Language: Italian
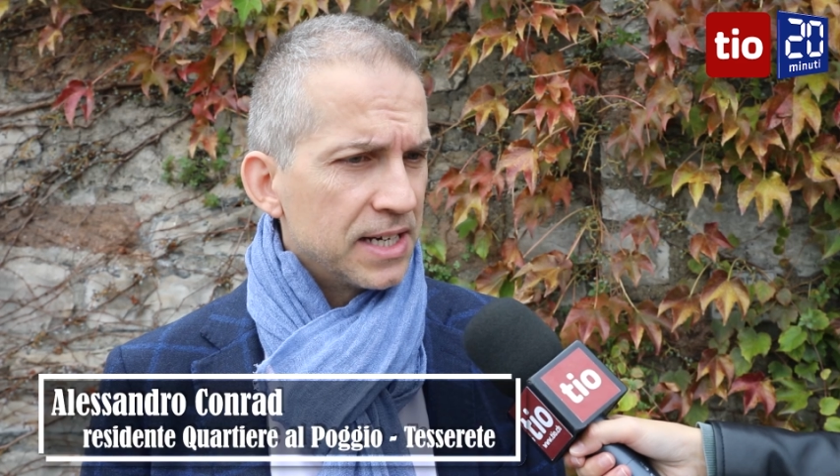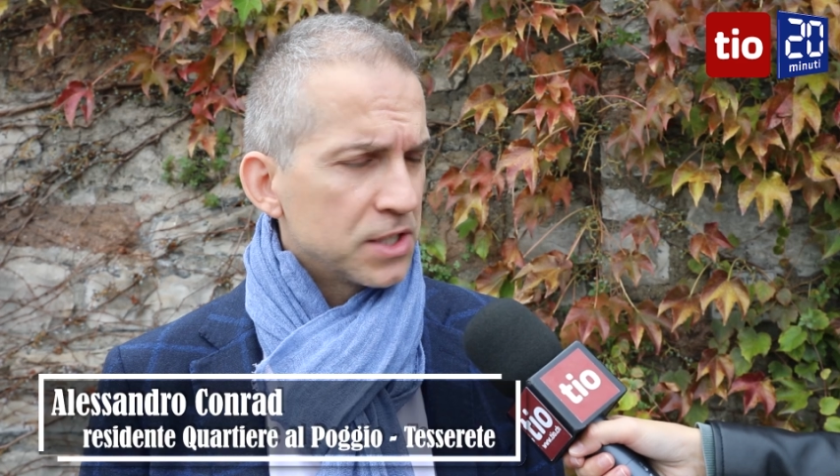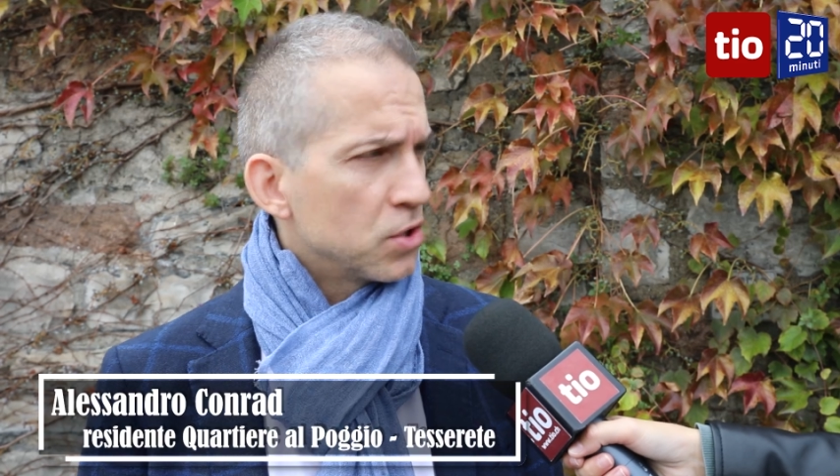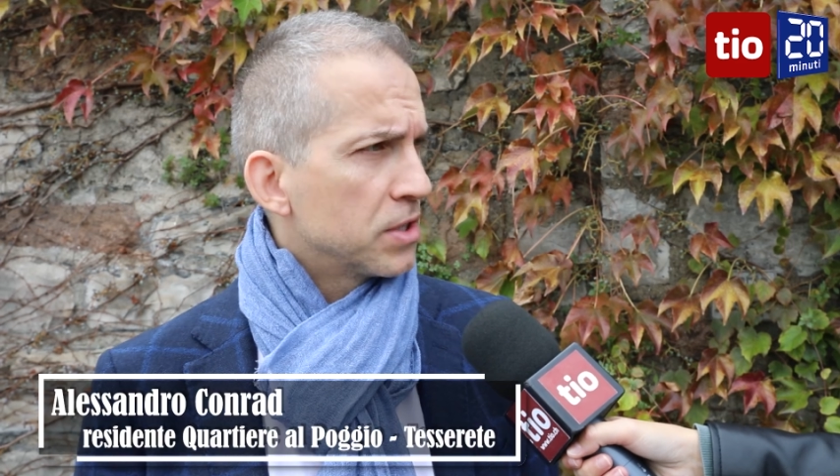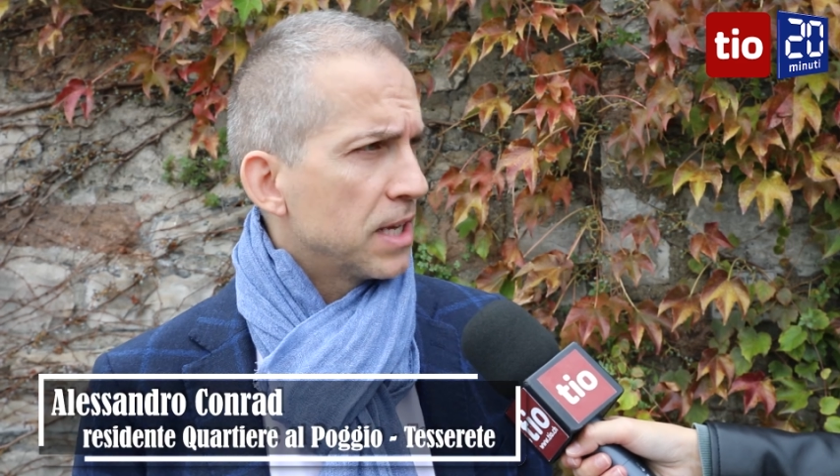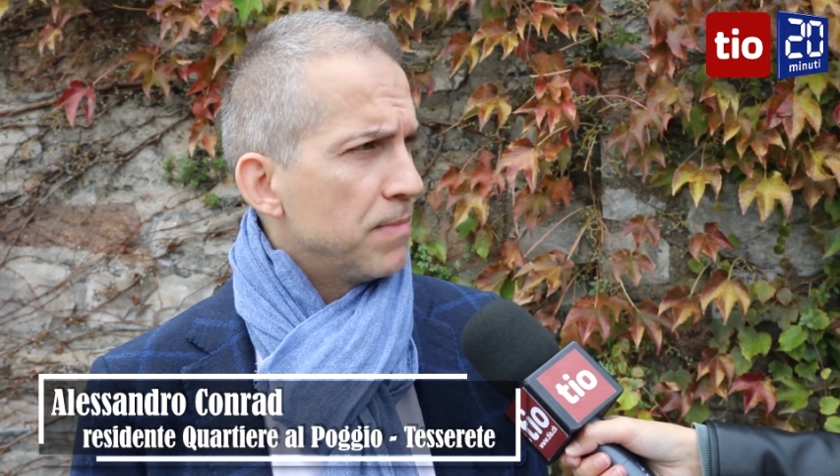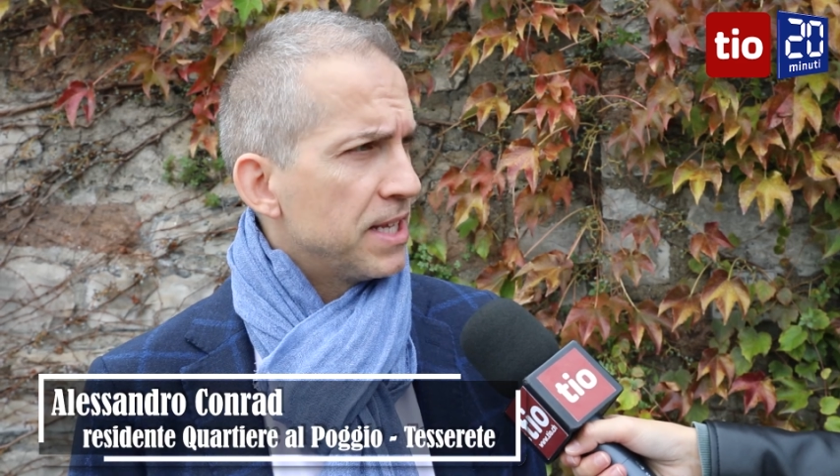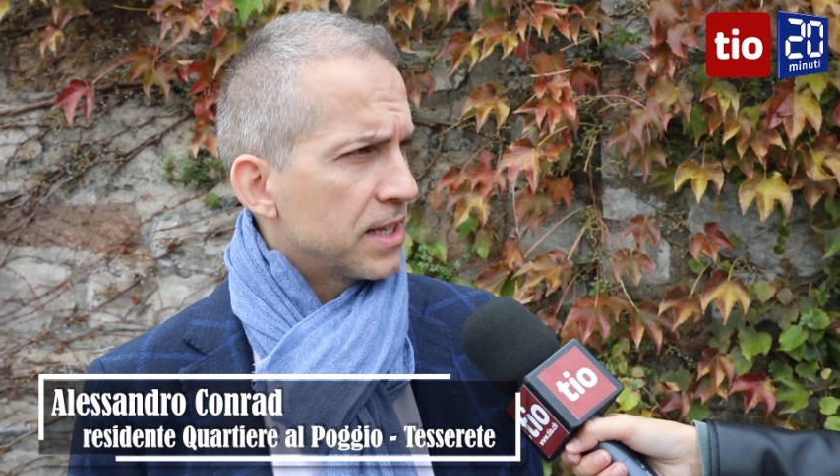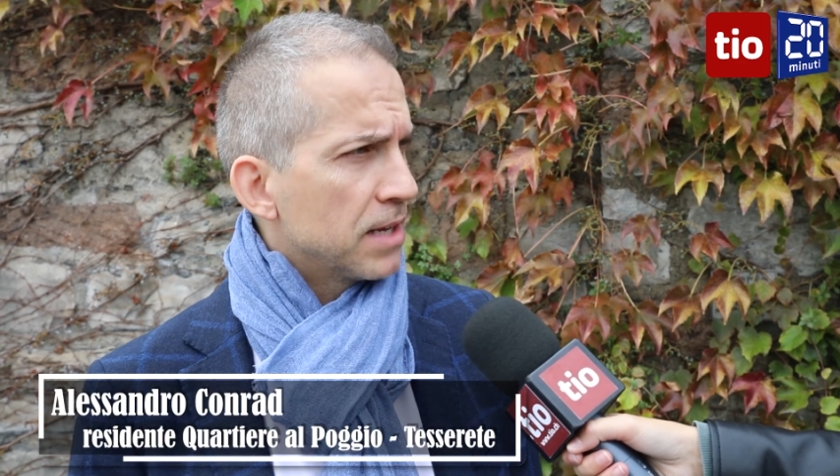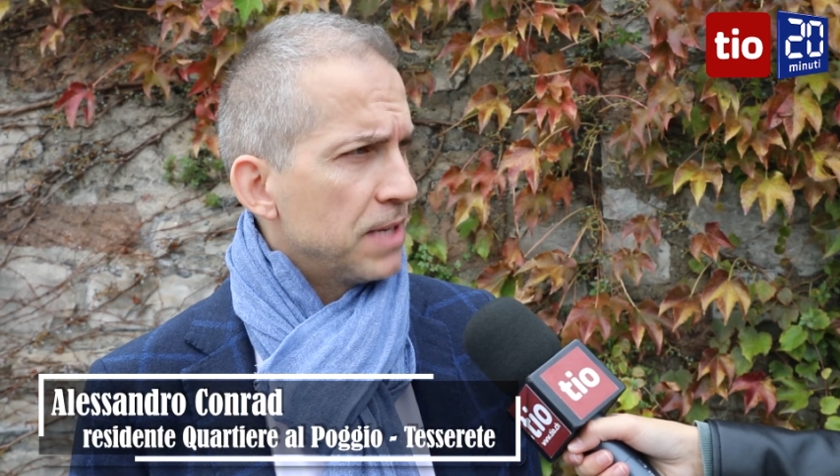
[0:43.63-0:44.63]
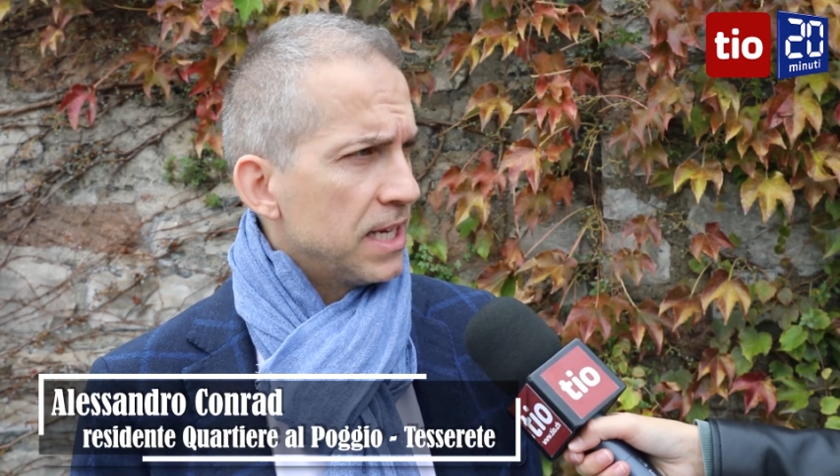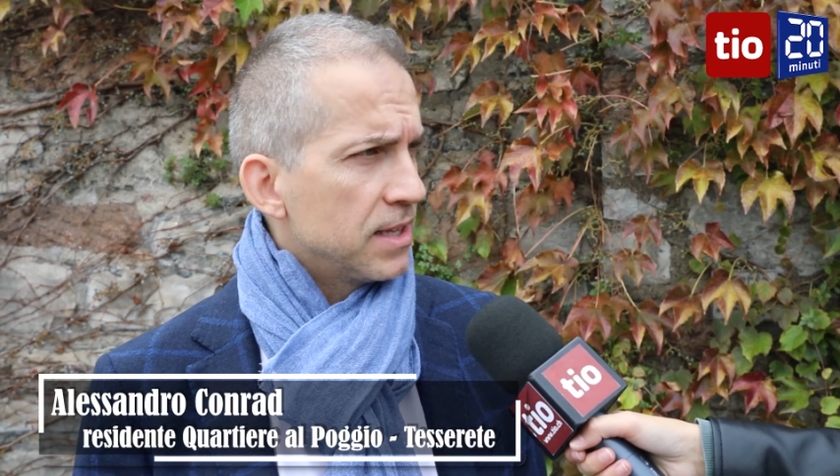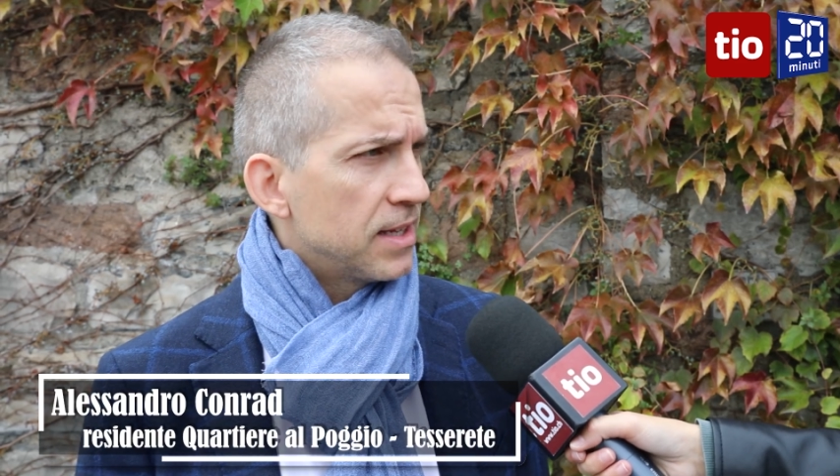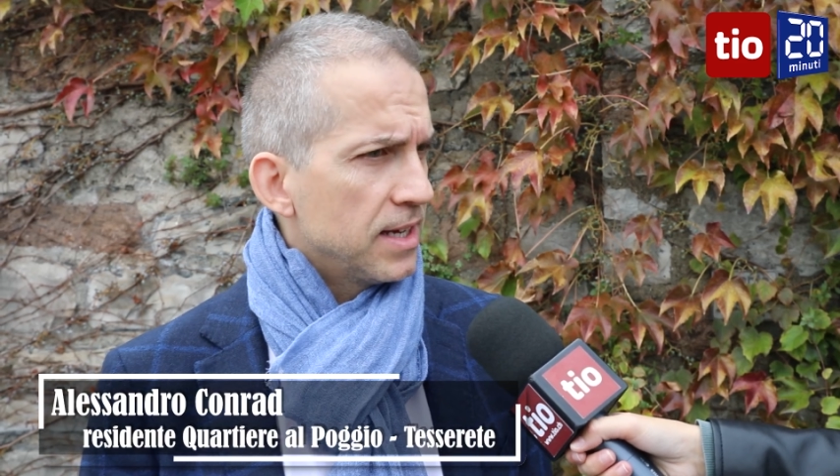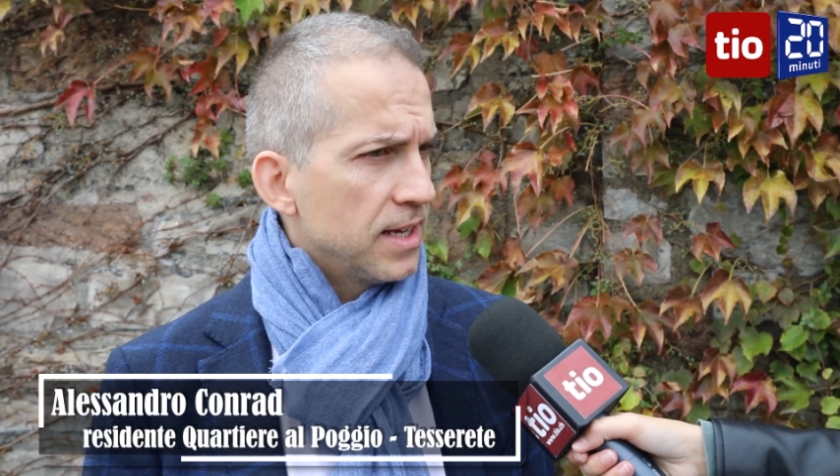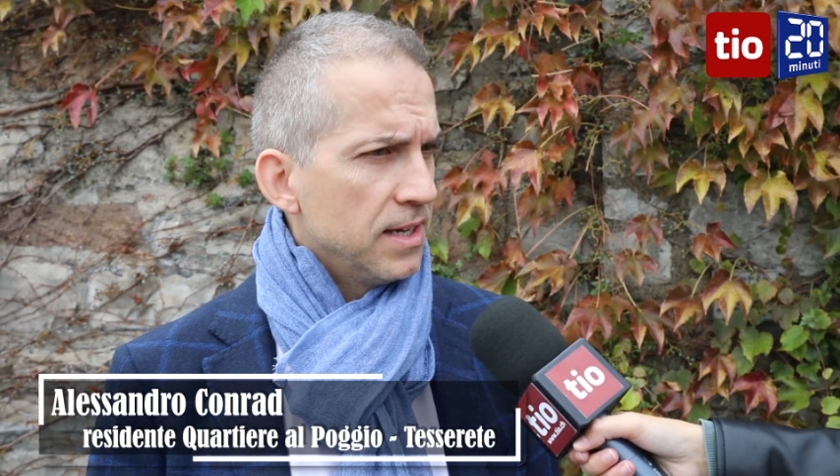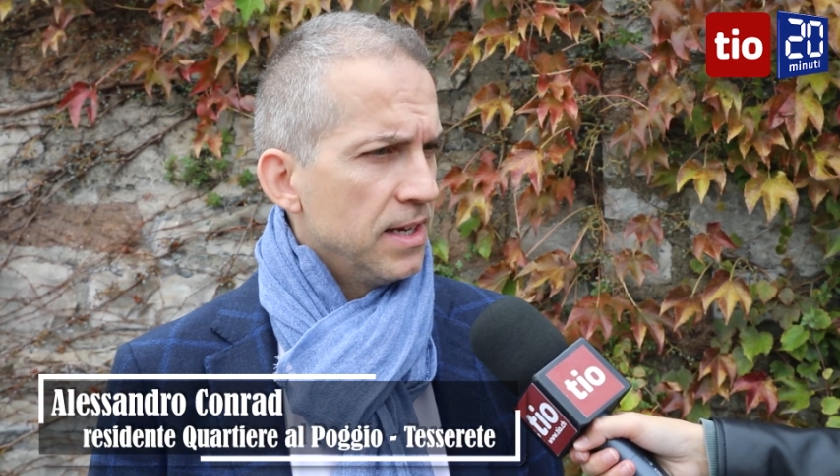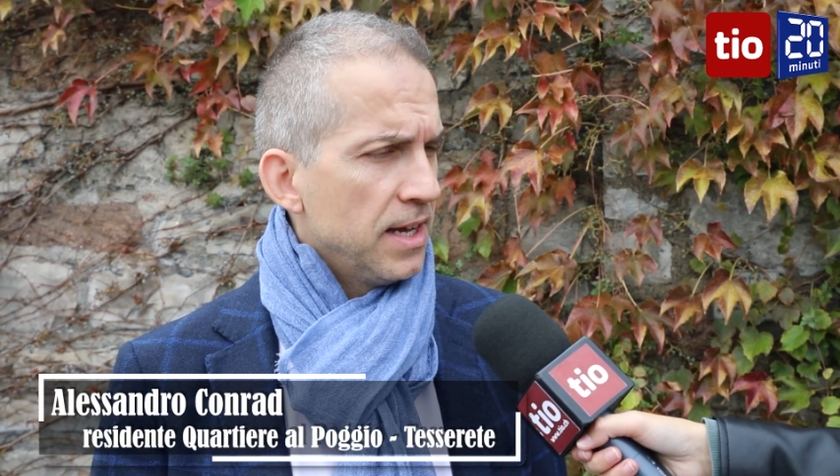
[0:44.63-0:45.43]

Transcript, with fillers: risolta immediatamente